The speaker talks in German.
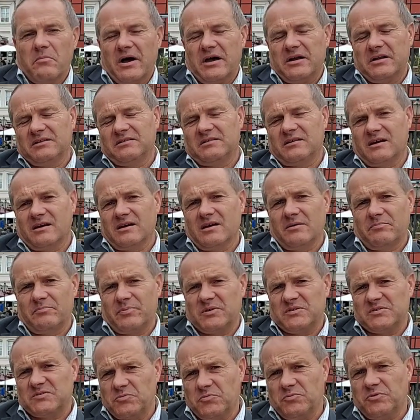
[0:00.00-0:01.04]
Meine drei
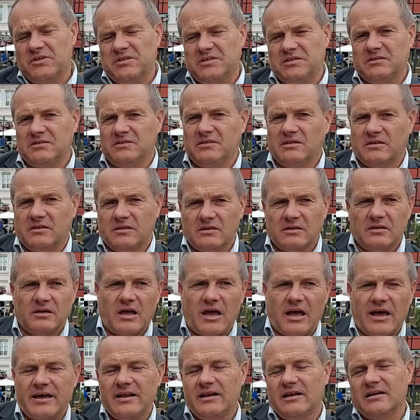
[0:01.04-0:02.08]
persönlichen
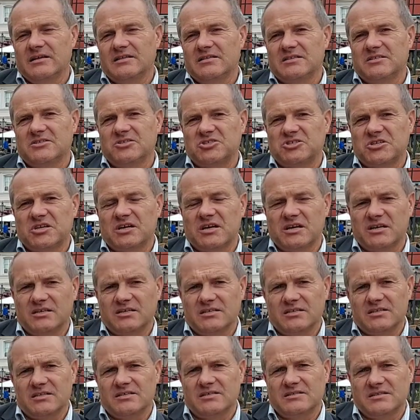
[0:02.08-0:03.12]
Highlights in
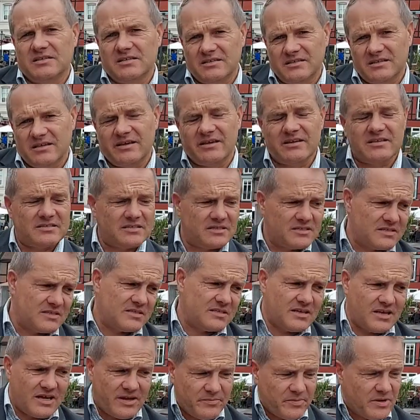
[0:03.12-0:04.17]
Stade sind
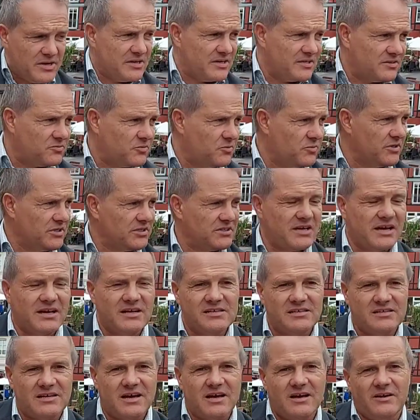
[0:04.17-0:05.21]
erstens einmal natürlich der
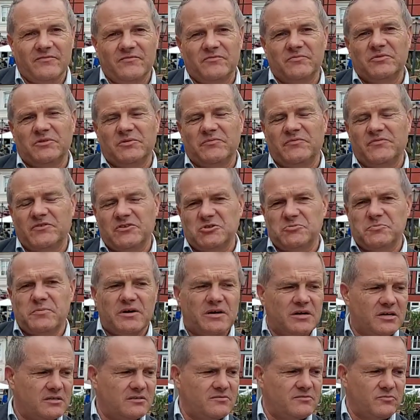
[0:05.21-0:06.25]
alte Hafen mit dem
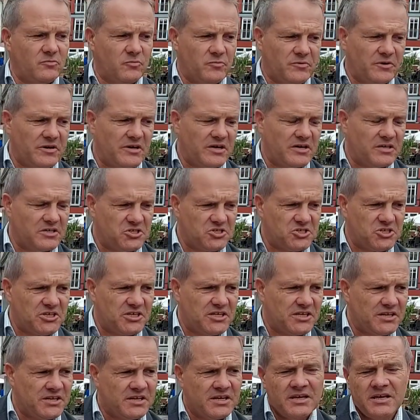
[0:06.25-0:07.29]
Fischmarkt, wo wir gerade
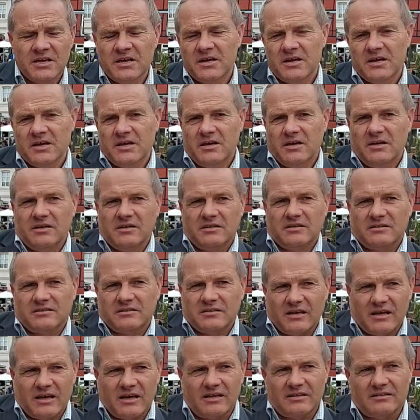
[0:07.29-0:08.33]
stehen.
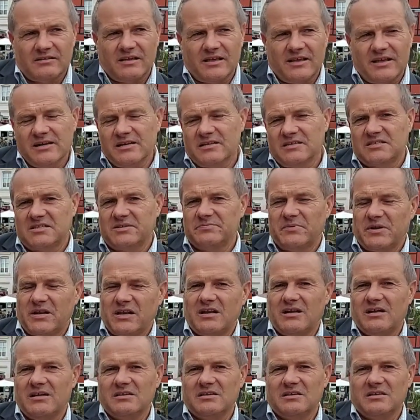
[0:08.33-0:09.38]
Der älteste
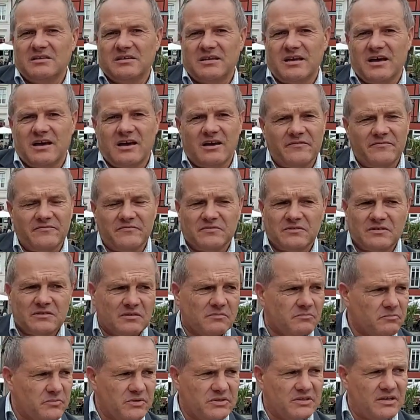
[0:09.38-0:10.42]
mittelalterliche
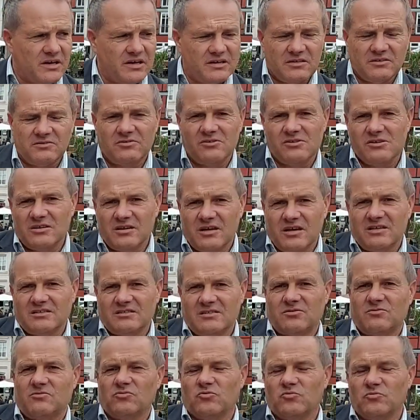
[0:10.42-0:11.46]
Hafen mit einer tollen
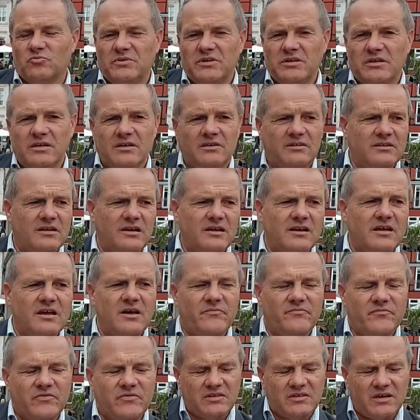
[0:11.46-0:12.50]
Gastronomie. Dann
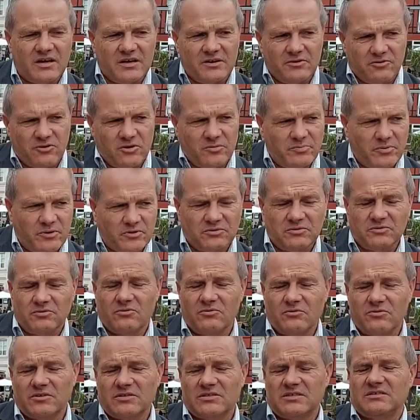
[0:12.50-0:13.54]
wir drei neue
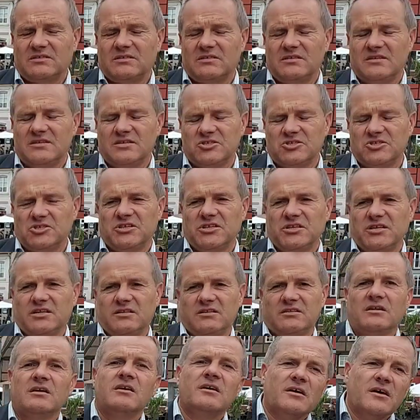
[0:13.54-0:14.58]
Pontons, die hier
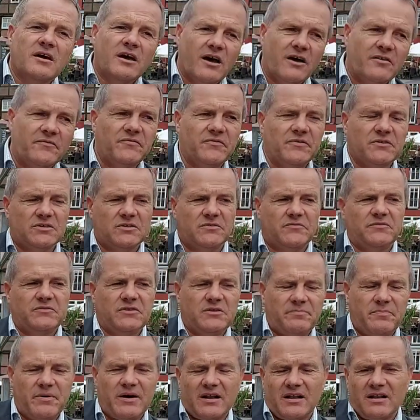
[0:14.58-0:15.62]
stehen. Ein vierter für
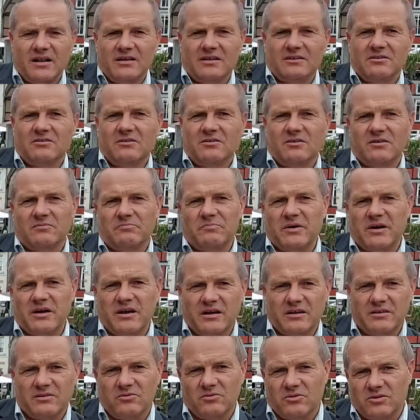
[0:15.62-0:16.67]
die Paddler noch. Man
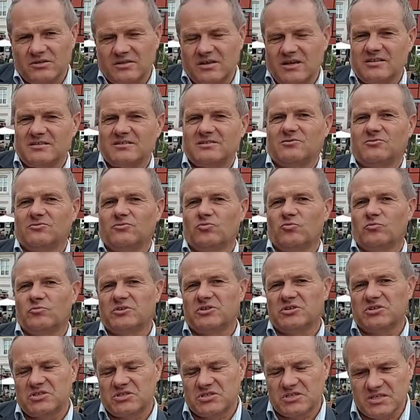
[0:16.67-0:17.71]
kann dort
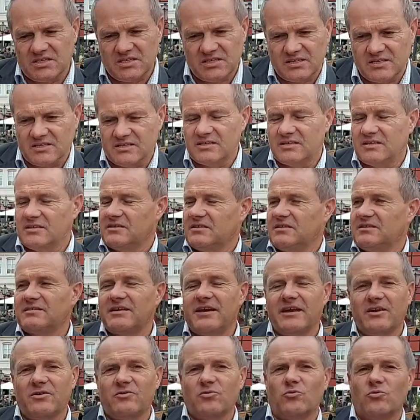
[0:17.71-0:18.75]
gastronomisch sich äh, ein
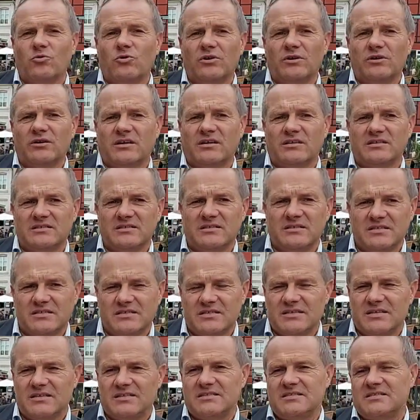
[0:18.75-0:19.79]
Getränk holen, kann sich
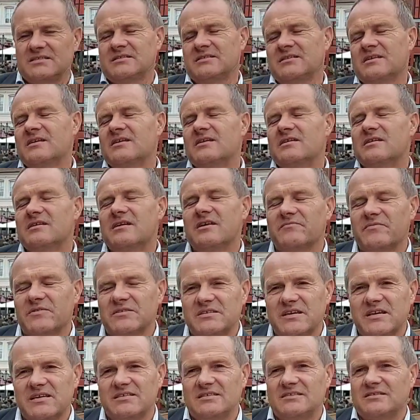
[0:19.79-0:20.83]
hinsetzen, kann
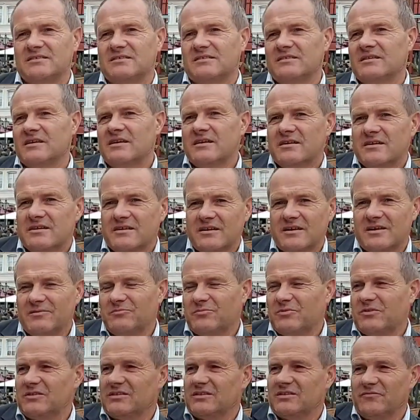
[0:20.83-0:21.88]
was essen, kann
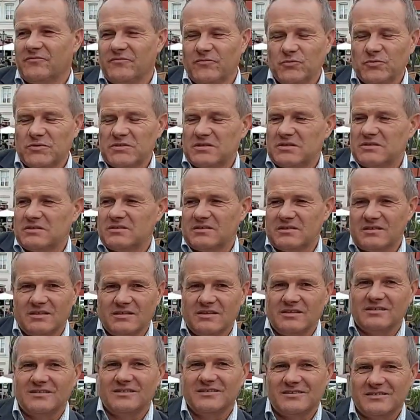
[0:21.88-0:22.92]
mit den Füßen
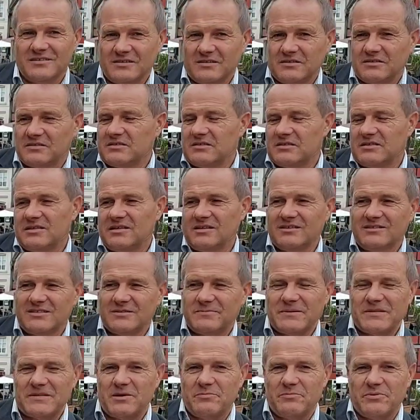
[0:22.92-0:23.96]
äh, sich
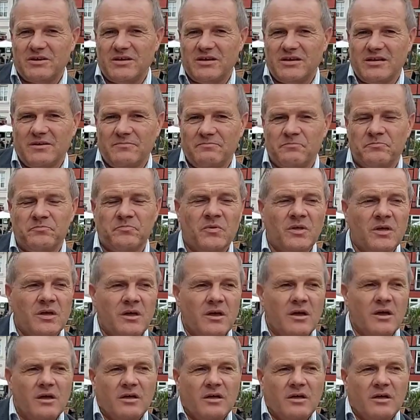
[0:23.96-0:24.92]
ins Wasser begeben